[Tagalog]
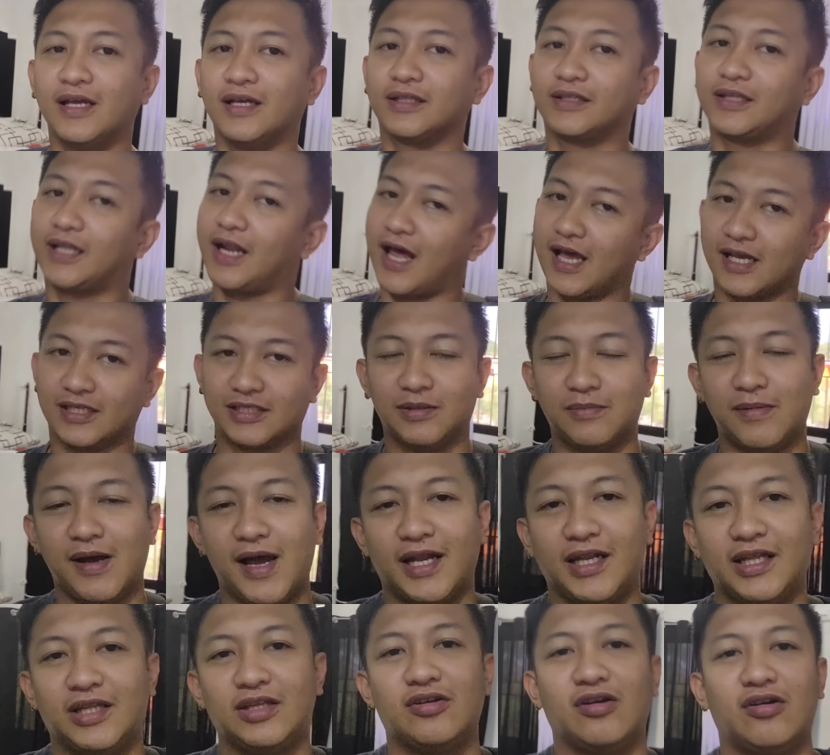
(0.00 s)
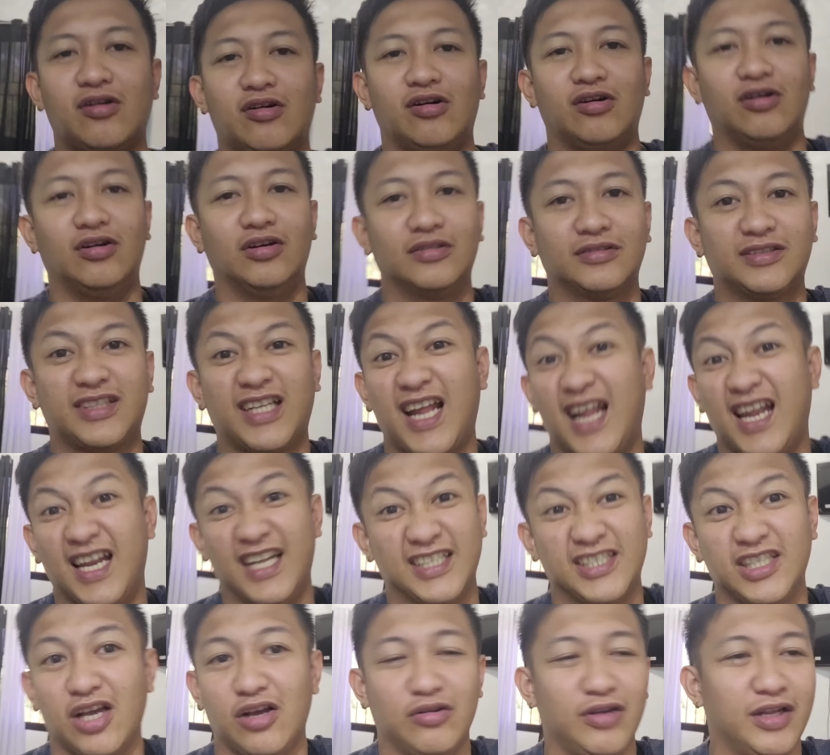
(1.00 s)
Tara, samahan niyo ako. Tara,
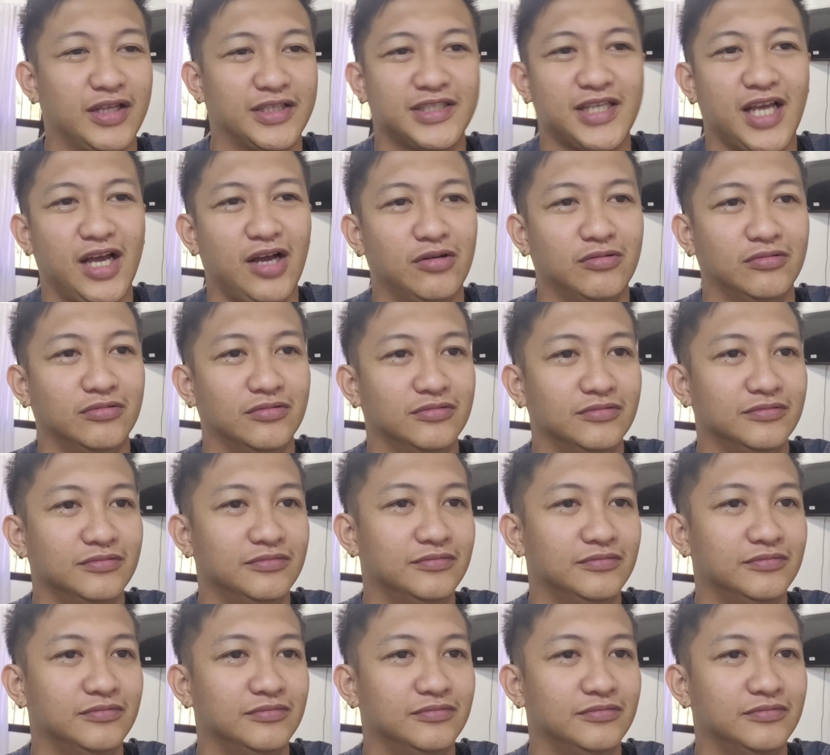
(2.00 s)
let's go, let's go!